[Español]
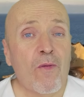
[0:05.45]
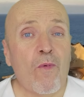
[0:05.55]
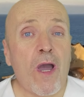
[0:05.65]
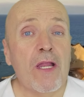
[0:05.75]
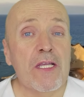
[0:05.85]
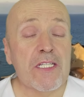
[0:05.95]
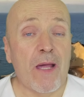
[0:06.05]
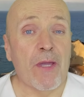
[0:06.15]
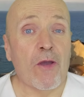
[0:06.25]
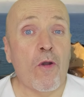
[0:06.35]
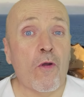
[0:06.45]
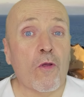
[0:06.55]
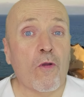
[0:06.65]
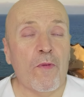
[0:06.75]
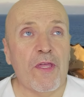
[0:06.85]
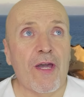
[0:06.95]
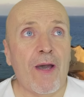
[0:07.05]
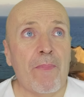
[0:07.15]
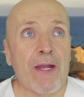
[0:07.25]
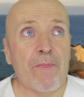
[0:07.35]
cuál es la mejor
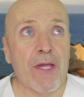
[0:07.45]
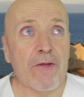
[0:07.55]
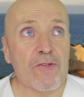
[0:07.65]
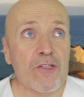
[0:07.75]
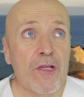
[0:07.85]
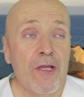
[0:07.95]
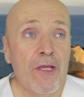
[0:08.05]
comida para perros.